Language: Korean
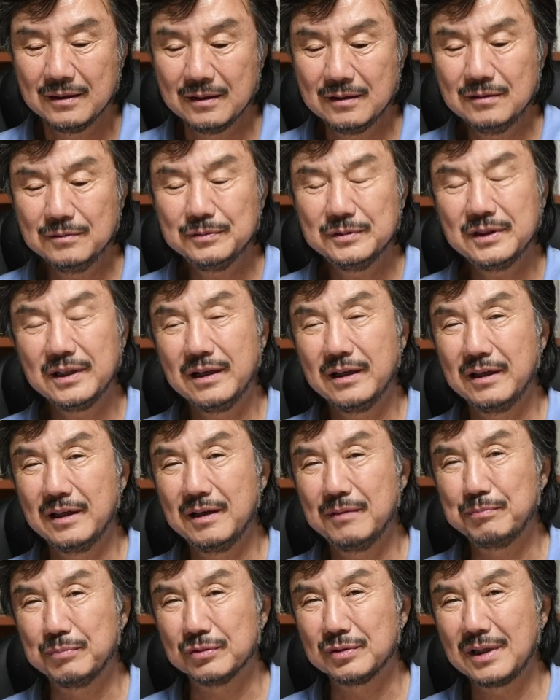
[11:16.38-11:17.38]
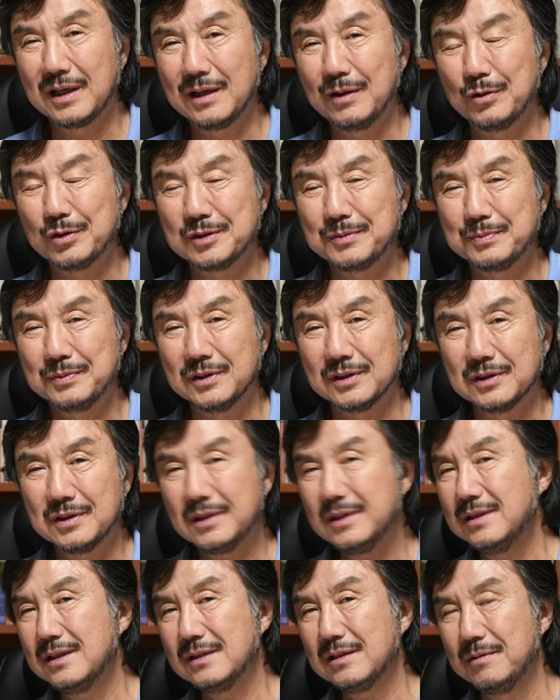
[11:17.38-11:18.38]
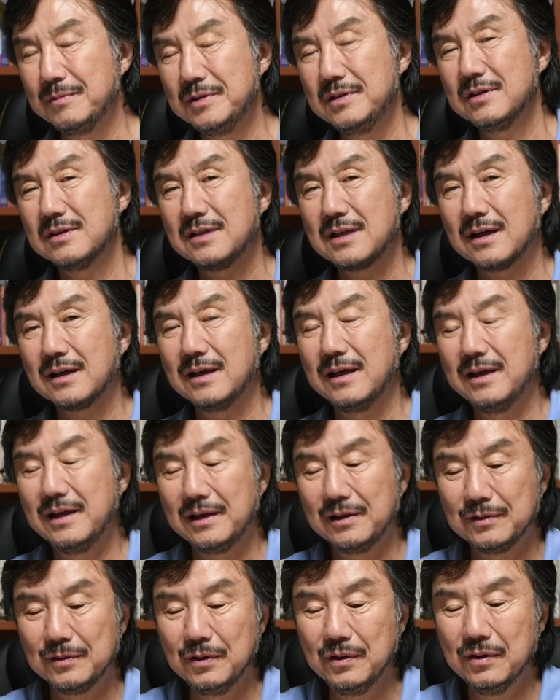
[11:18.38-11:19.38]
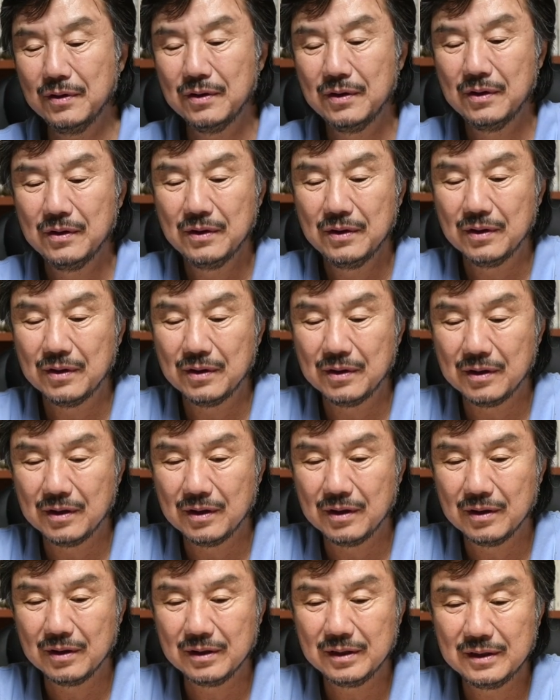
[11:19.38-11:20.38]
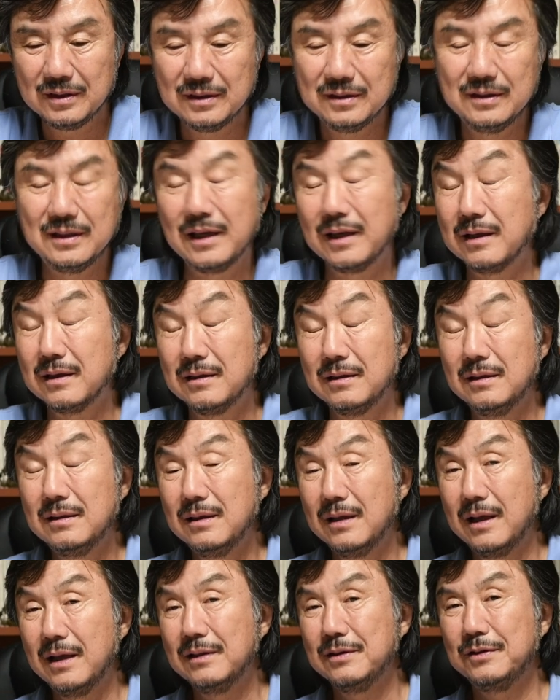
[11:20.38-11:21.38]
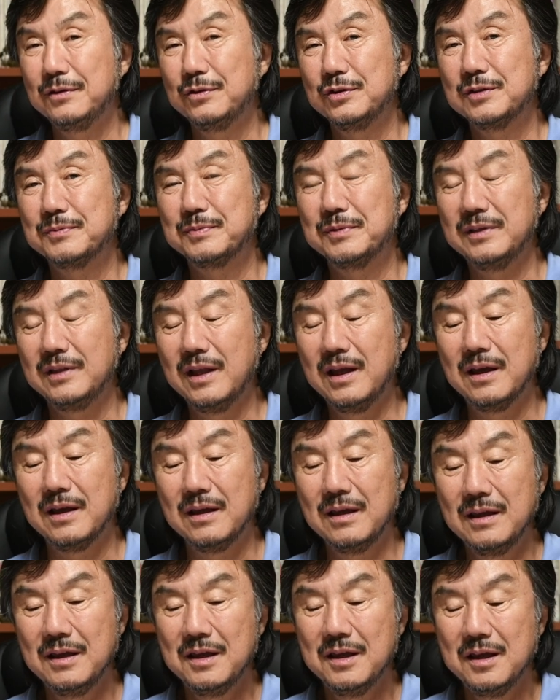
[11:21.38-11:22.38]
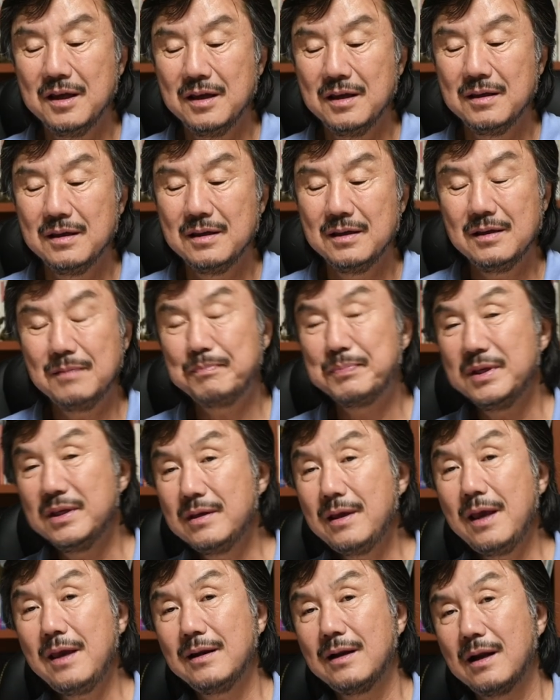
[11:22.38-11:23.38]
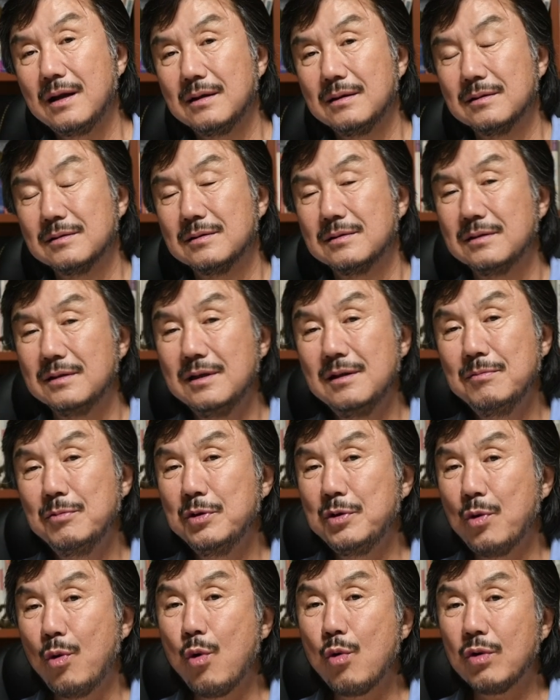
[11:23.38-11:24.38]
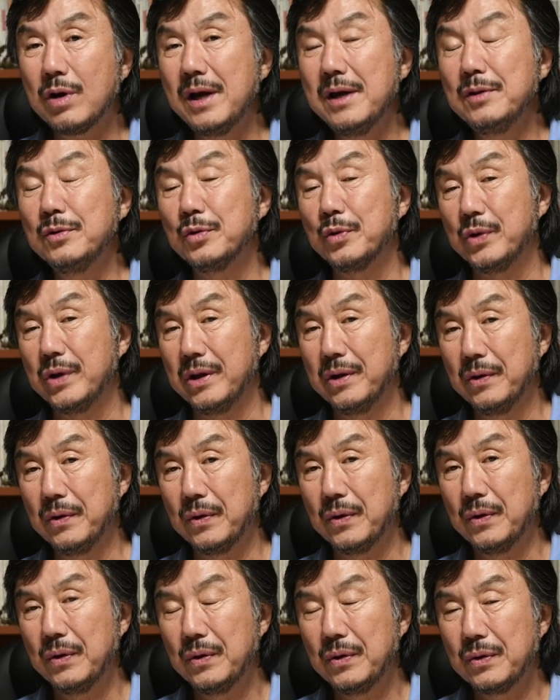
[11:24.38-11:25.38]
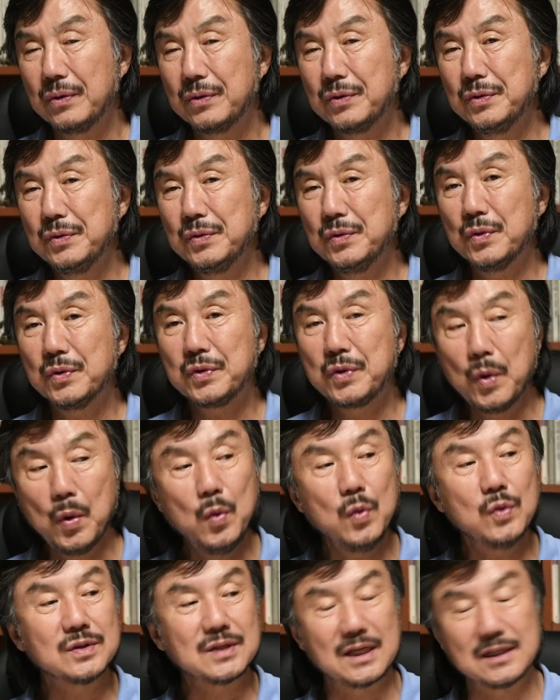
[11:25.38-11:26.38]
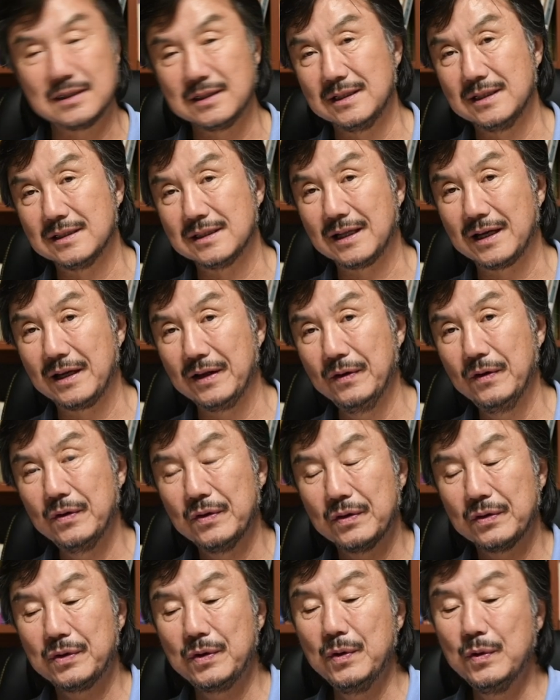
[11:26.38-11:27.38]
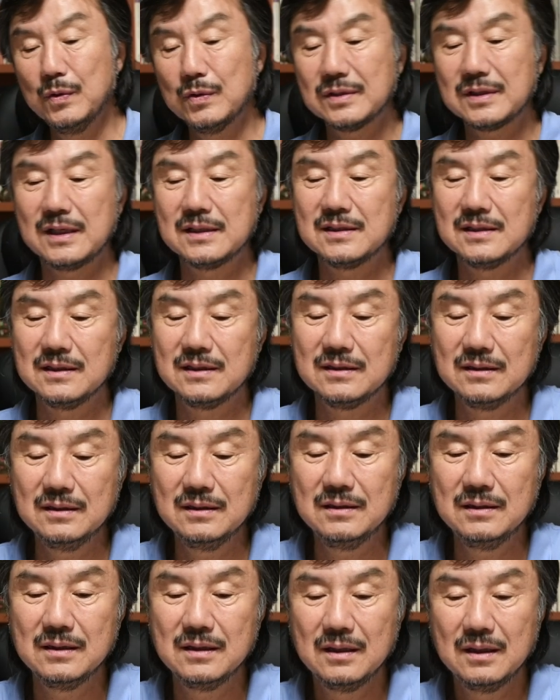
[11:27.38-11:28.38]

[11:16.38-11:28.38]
여러분들에게 부탁하고 싶은 것, 특히 이제 서민영 작가에게도 어, 이런 얘기를 해드리고 싶은데 이 BA라는 것은 일본의 홋카이도예요. 그리고 겨울 사진이잖아요. 겨울 사진을